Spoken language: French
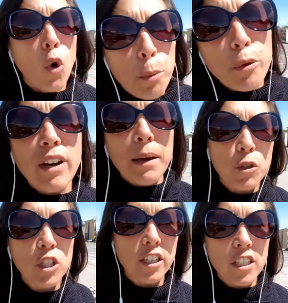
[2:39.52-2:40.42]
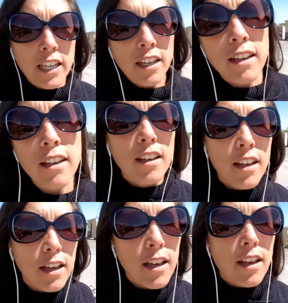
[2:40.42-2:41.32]
on peut vraiment chercher
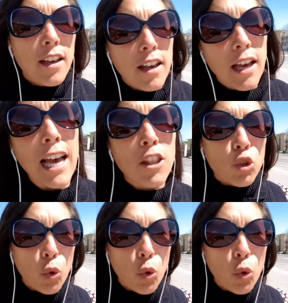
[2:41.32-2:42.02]
un